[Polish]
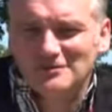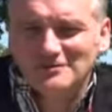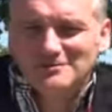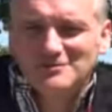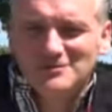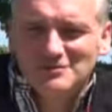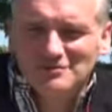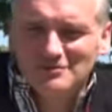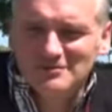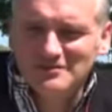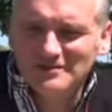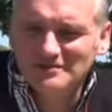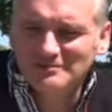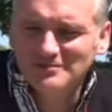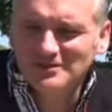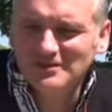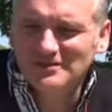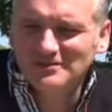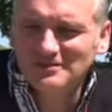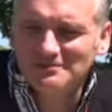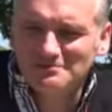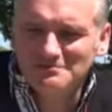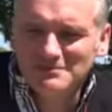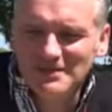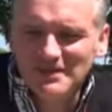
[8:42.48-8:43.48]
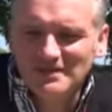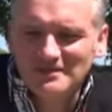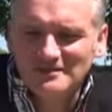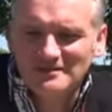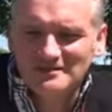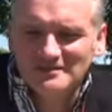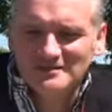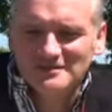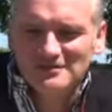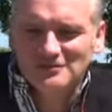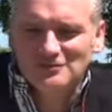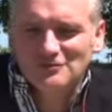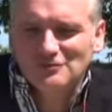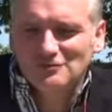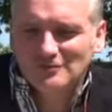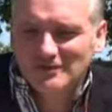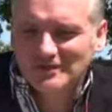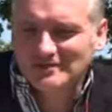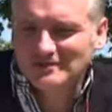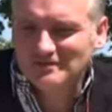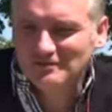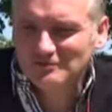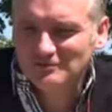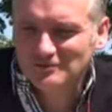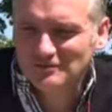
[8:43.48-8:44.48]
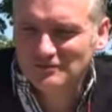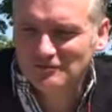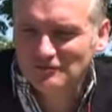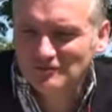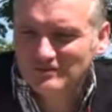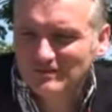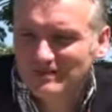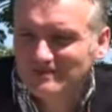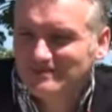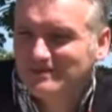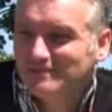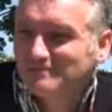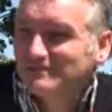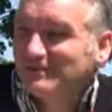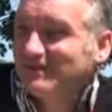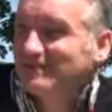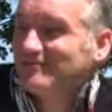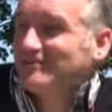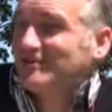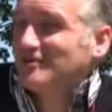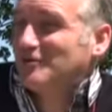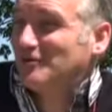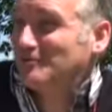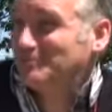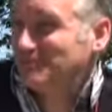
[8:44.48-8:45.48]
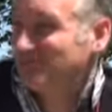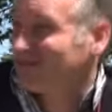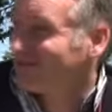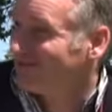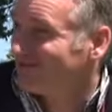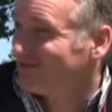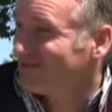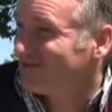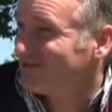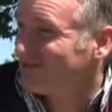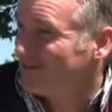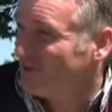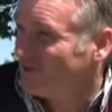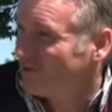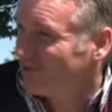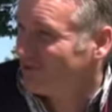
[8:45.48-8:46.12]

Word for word: i przyłączam się do miejsc, które są z sukcesem, dlatego przyjeżdżam do